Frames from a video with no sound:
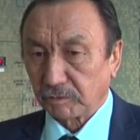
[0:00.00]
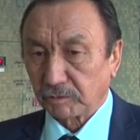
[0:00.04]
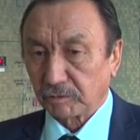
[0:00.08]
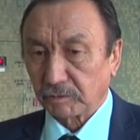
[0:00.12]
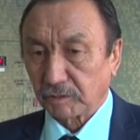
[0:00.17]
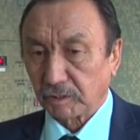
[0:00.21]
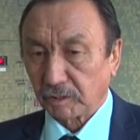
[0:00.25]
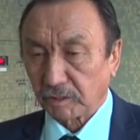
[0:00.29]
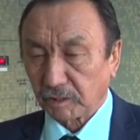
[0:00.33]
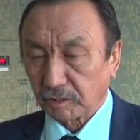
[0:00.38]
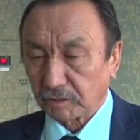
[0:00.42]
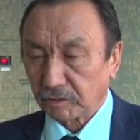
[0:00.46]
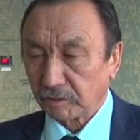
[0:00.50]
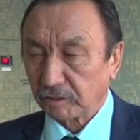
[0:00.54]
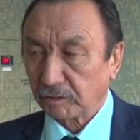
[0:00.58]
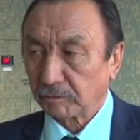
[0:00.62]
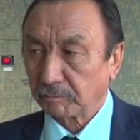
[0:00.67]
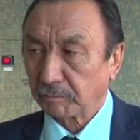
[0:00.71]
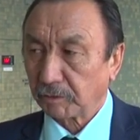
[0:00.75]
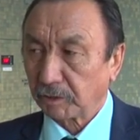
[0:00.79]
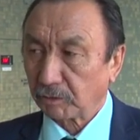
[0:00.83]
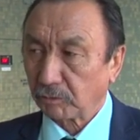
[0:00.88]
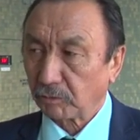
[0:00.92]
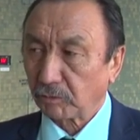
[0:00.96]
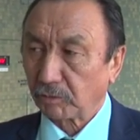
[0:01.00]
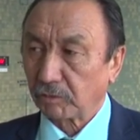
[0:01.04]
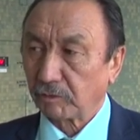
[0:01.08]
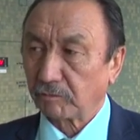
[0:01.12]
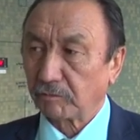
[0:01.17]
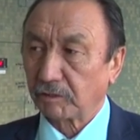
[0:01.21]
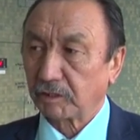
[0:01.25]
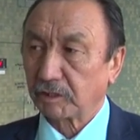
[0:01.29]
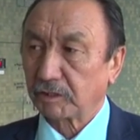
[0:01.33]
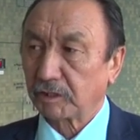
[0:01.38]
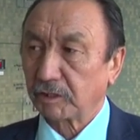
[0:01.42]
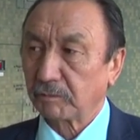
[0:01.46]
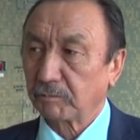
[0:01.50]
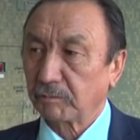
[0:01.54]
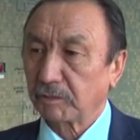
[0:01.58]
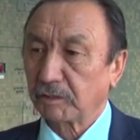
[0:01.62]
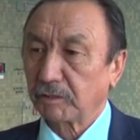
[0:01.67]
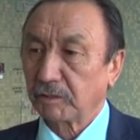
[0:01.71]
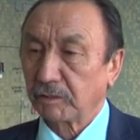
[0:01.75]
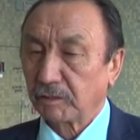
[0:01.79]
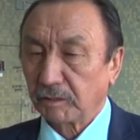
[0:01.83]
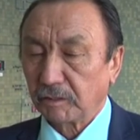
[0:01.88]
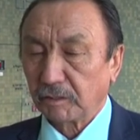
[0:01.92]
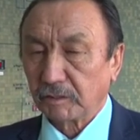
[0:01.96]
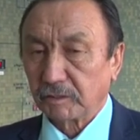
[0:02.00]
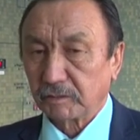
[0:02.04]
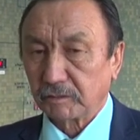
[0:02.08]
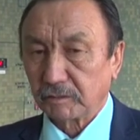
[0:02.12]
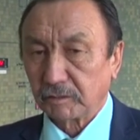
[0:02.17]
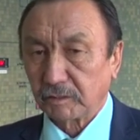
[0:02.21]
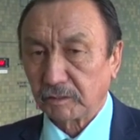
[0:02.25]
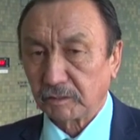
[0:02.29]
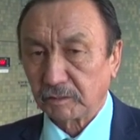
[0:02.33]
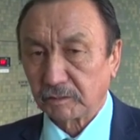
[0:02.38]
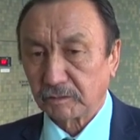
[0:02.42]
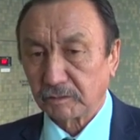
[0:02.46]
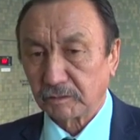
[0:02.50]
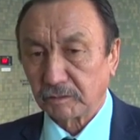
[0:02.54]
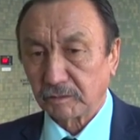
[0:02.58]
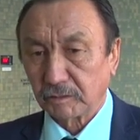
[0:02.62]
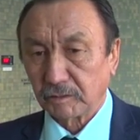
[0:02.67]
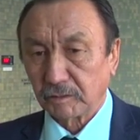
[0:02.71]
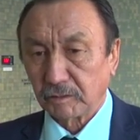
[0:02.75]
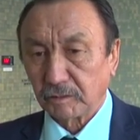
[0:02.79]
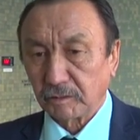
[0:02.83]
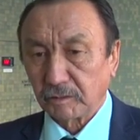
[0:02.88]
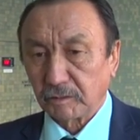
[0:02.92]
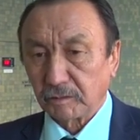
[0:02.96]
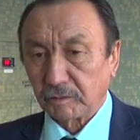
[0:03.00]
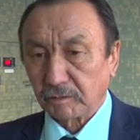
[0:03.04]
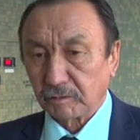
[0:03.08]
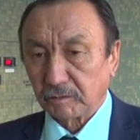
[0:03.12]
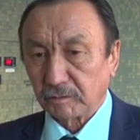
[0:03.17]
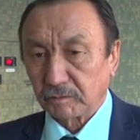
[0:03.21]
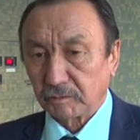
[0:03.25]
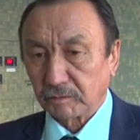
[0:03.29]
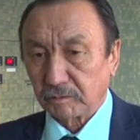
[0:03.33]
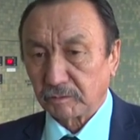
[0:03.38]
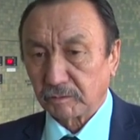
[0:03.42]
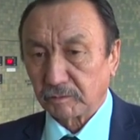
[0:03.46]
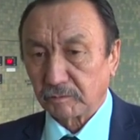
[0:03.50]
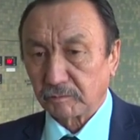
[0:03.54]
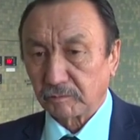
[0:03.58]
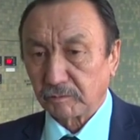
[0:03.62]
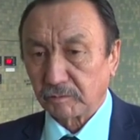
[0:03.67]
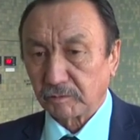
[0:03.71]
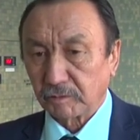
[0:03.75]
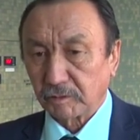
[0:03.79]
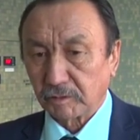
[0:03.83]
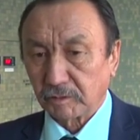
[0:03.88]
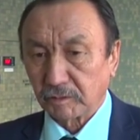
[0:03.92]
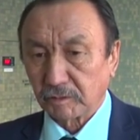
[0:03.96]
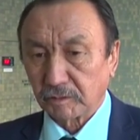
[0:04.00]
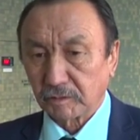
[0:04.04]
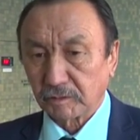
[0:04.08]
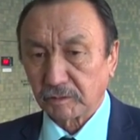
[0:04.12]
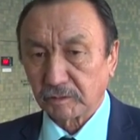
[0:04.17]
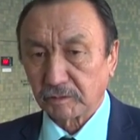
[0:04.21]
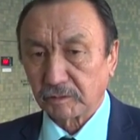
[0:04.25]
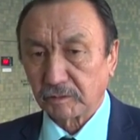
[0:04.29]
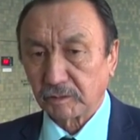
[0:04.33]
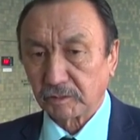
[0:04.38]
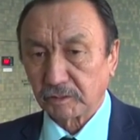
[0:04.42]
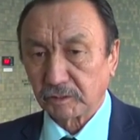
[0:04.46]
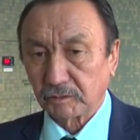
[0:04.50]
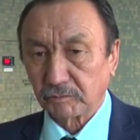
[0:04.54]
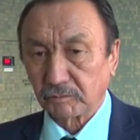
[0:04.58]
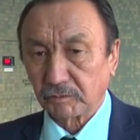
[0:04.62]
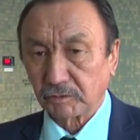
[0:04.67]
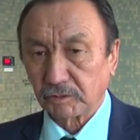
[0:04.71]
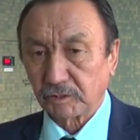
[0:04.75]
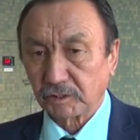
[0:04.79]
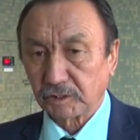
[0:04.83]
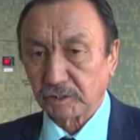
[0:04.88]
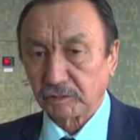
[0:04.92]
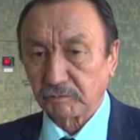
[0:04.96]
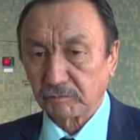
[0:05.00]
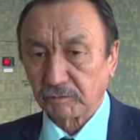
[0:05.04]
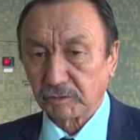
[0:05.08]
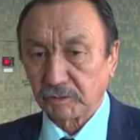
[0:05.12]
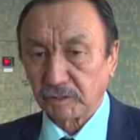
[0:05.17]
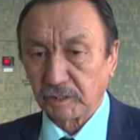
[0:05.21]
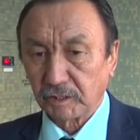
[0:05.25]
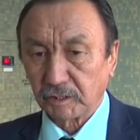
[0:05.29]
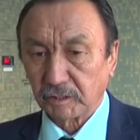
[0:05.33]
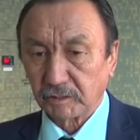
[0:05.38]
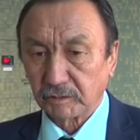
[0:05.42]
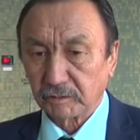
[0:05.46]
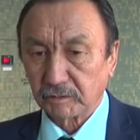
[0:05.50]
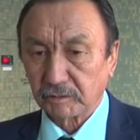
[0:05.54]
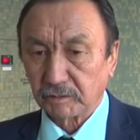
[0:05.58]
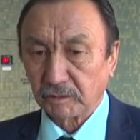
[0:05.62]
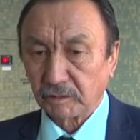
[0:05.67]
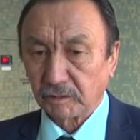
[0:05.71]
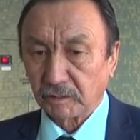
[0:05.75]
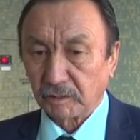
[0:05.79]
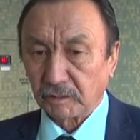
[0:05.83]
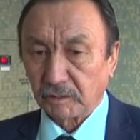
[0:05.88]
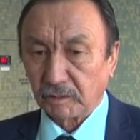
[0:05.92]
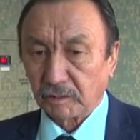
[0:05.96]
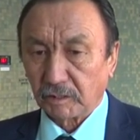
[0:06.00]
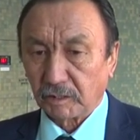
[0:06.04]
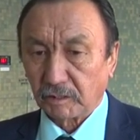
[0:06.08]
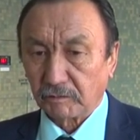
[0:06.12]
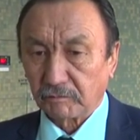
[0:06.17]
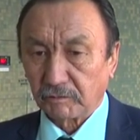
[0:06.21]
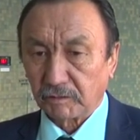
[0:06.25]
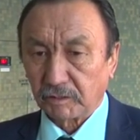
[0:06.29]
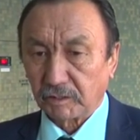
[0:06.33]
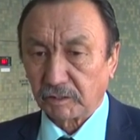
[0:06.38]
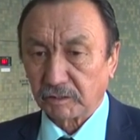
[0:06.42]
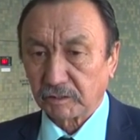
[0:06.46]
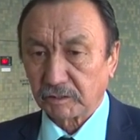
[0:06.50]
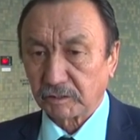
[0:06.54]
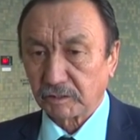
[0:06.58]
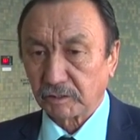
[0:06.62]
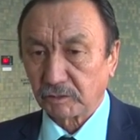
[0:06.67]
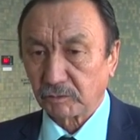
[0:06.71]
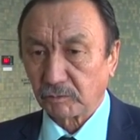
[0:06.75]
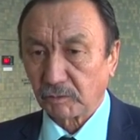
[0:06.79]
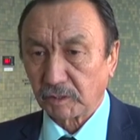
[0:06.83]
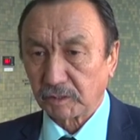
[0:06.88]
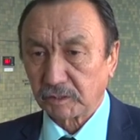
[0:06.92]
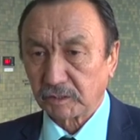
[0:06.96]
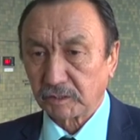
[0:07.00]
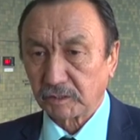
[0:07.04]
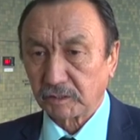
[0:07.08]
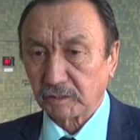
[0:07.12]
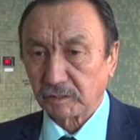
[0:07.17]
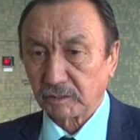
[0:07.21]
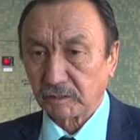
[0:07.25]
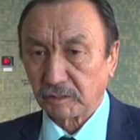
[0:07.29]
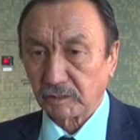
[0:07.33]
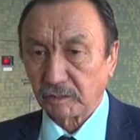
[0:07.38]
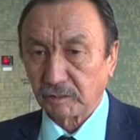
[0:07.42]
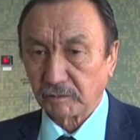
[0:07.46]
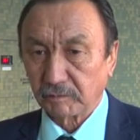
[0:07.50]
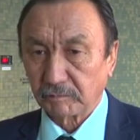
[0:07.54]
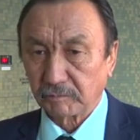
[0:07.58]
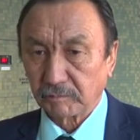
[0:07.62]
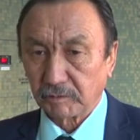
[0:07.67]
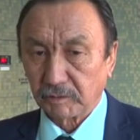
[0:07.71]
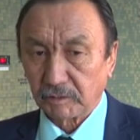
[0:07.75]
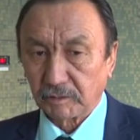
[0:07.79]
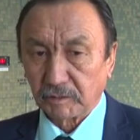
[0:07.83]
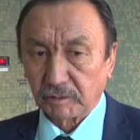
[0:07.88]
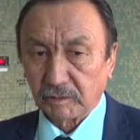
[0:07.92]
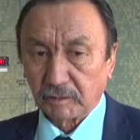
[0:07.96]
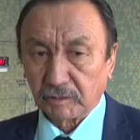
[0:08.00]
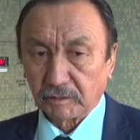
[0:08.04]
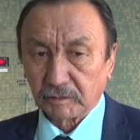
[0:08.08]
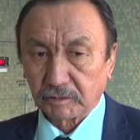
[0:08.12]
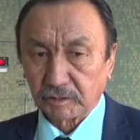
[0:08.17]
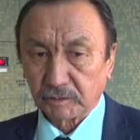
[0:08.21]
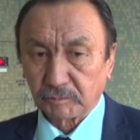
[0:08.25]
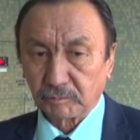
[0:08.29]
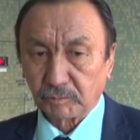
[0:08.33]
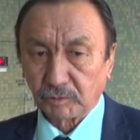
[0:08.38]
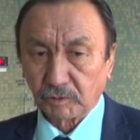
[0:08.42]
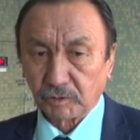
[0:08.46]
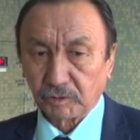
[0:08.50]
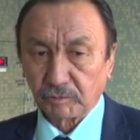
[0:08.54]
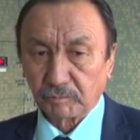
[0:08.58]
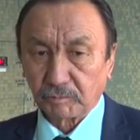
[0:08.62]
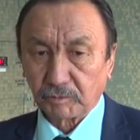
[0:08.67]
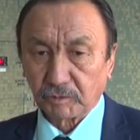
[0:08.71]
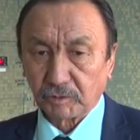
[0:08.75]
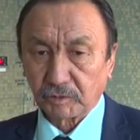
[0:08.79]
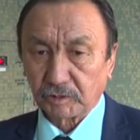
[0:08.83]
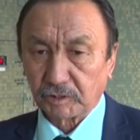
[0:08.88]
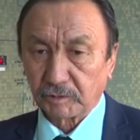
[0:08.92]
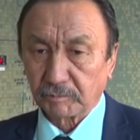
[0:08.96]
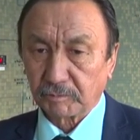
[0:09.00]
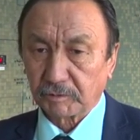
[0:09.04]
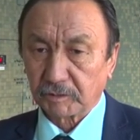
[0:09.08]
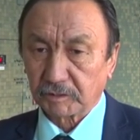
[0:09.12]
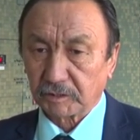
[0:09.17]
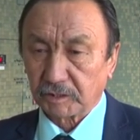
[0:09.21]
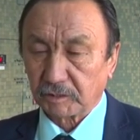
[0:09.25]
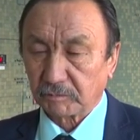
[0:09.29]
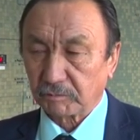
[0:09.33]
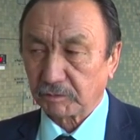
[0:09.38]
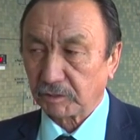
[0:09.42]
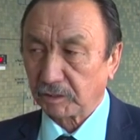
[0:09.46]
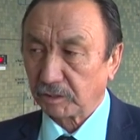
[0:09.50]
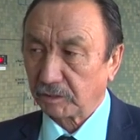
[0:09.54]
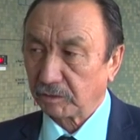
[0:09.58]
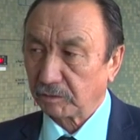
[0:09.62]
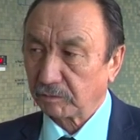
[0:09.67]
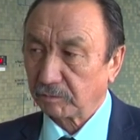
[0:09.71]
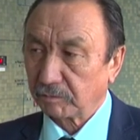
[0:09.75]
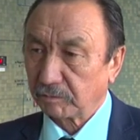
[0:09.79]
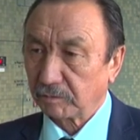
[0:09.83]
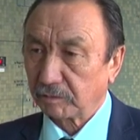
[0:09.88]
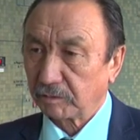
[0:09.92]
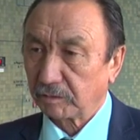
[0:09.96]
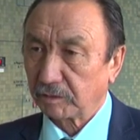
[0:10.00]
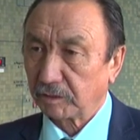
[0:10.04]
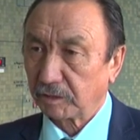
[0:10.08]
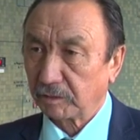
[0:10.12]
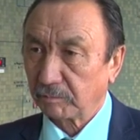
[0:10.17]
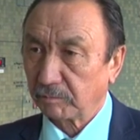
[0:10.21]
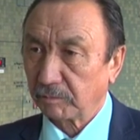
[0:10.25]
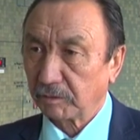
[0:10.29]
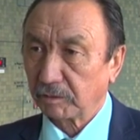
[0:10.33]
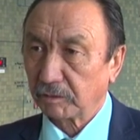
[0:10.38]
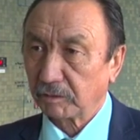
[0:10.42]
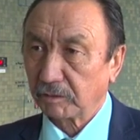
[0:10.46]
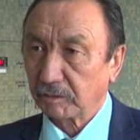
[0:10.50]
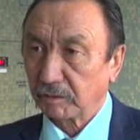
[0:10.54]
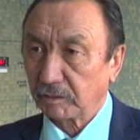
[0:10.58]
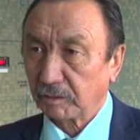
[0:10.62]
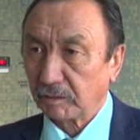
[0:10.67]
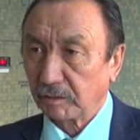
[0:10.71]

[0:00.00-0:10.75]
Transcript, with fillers: Согласно температурному режиму СТЭЦ, значит, на, до сегодняшнего дня аварийных ситуаций или сбоя по теплоснабжению не было.